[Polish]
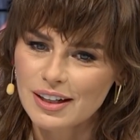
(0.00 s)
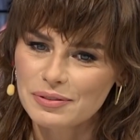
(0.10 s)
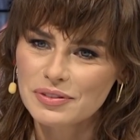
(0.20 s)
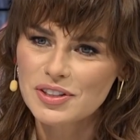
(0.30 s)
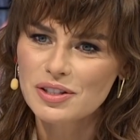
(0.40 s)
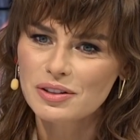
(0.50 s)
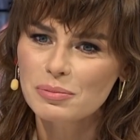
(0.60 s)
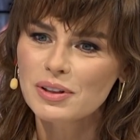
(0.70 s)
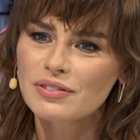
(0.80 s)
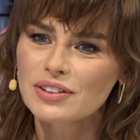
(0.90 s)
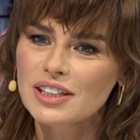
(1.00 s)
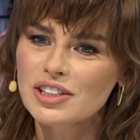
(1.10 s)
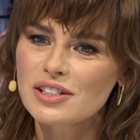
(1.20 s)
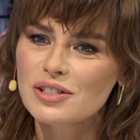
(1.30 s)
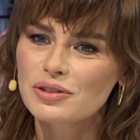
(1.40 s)
A mówię, wiesz co, chyba
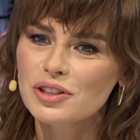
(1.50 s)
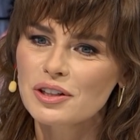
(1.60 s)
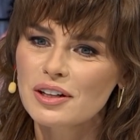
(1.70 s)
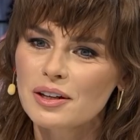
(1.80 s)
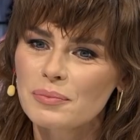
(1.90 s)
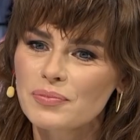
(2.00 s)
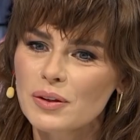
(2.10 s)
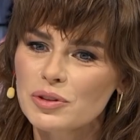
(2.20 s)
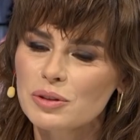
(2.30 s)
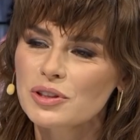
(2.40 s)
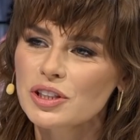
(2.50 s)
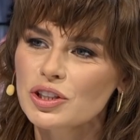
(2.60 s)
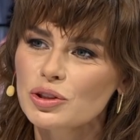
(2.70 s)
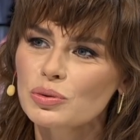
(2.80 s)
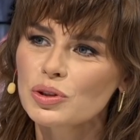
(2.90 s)
najfajniejsze jest to, że możemy
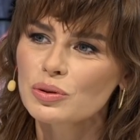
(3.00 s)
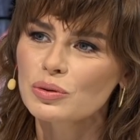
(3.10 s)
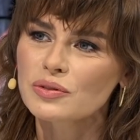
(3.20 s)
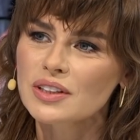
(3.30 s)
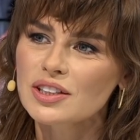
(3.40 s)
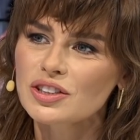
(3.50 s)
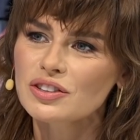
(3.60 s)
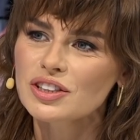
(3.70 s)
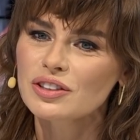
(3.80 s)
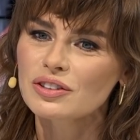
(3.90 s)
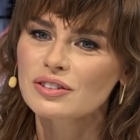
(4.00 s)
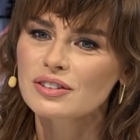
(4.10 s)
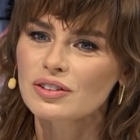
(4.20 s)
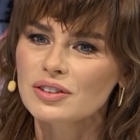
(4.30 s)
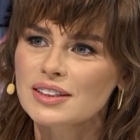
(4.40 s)
żyć i tu i tu. W zależności
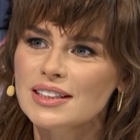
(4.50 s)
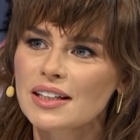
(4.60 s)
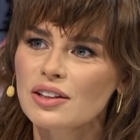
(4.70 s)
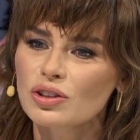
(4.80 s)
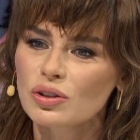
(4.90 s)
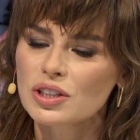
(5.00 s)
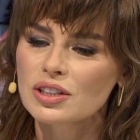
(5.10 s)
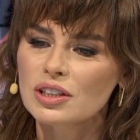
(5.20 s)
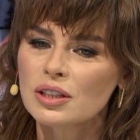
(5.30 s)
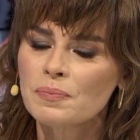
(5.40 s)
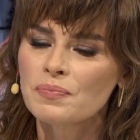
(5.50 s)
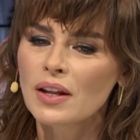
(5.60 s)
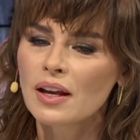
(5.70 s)
od, od zajętości